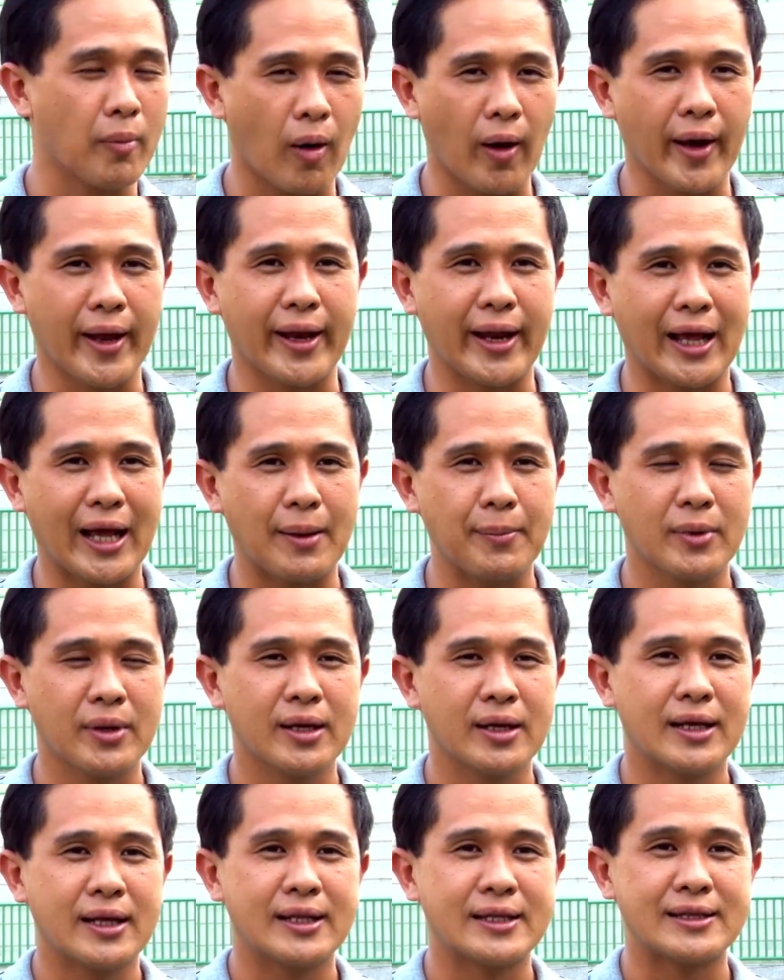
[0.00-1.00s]
บ่อยๆนะครับ
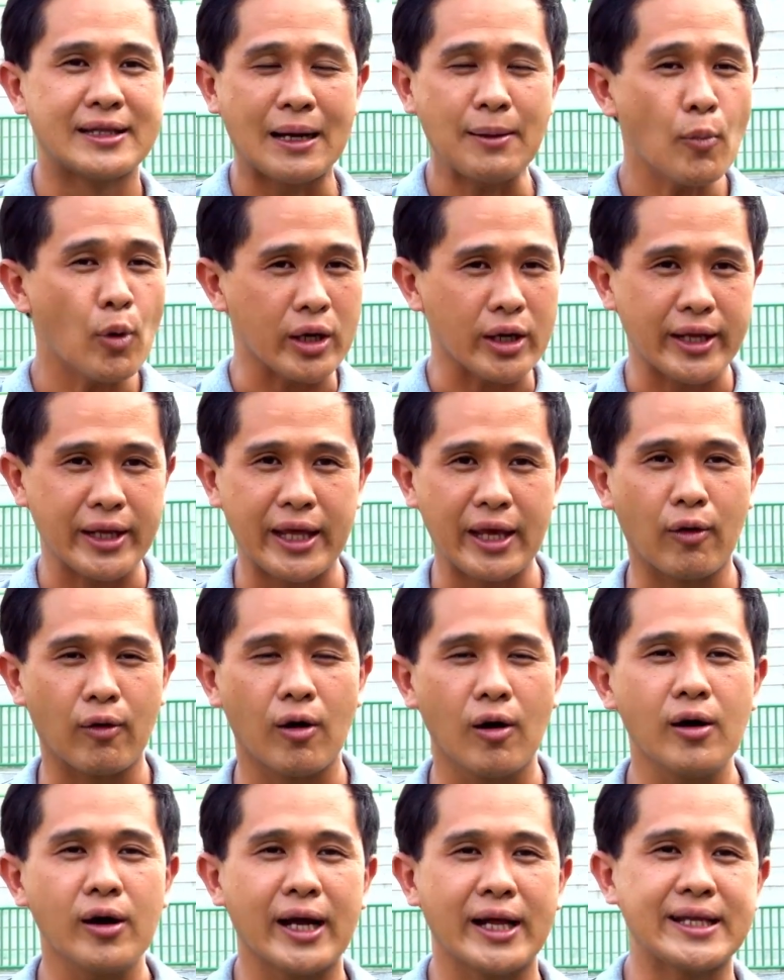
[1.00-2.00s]
ทั้งหมดเกี่ย
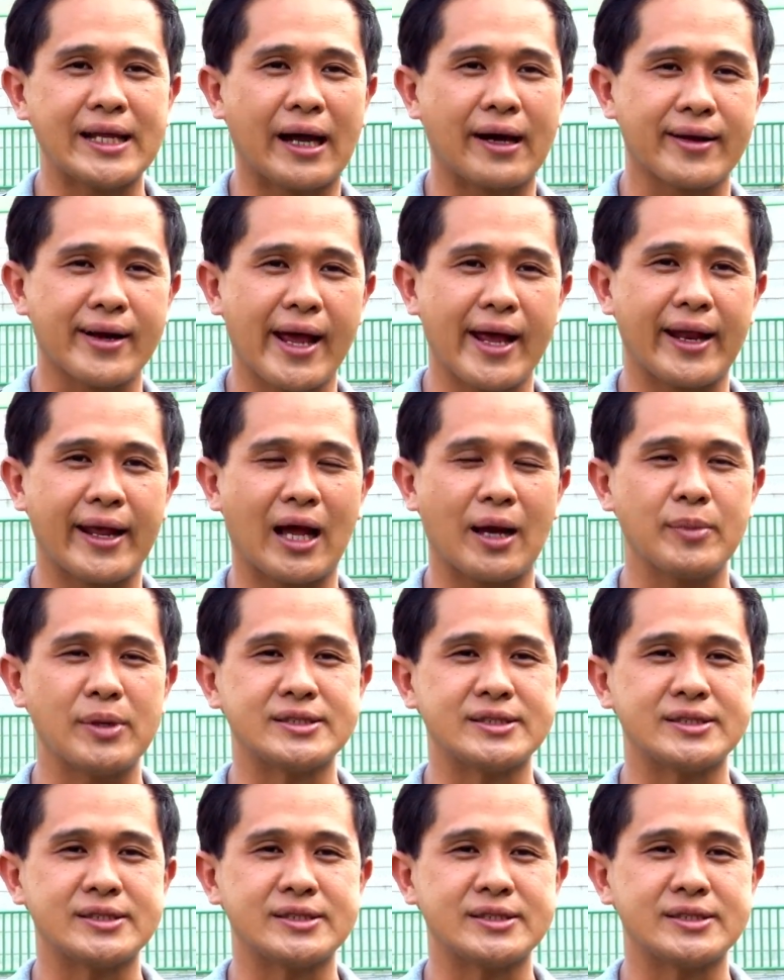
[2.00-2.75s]
วข้องกันอย่างไรนะครับ